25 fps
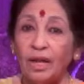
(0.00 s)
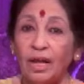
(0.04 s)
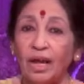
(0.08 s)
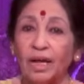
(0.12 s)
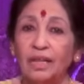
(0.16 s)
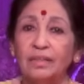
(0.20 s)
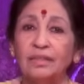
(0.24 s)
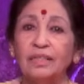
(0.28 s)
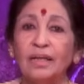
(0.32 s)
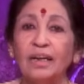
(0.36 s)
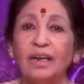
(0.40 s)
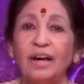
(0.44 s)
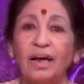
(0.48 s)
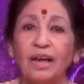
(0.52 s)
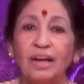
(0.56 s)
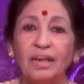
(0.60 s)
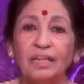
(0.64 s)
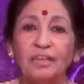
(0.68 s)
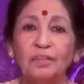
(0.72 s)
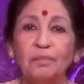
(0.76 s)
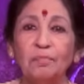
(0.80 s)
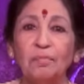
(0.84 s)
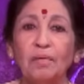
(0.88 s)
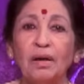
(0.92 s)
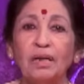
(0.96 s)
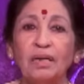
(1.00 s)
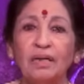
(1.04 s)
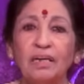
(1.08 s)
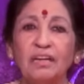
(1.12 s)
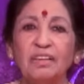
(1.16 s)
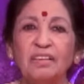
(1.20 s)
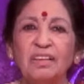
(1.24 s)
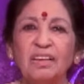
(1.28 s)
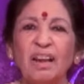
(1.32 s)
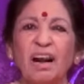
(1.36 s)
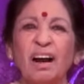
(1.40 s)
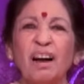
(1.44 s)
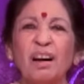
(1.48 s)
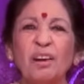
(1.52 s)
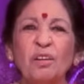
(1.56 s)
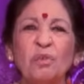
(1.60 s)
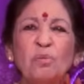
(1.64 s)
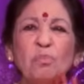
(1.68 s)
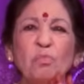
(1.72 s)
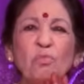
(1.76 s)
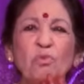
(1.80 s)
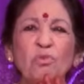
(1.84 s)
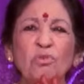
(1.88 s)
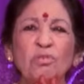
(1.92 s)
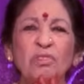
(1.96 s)
அந்த காலத்து மக்கள்
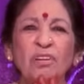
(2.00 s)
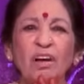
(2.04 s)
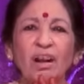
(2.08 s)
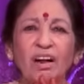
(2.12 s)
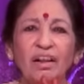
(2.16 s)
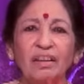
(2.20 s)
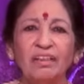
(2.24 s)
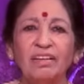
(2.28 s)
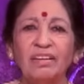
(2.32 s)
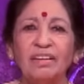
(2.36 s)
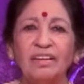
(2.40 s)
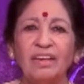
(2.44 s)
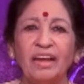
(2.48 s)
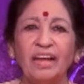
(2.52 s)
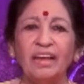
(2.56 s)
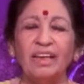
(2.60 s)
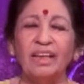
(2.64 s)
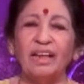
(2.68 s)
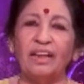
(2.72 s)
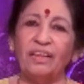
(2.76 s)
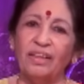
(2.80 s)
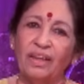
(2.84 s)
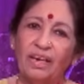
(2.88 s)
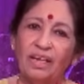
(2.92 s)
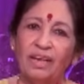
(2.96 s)
யாரும் முட்டாள் இல்லைங்கிறத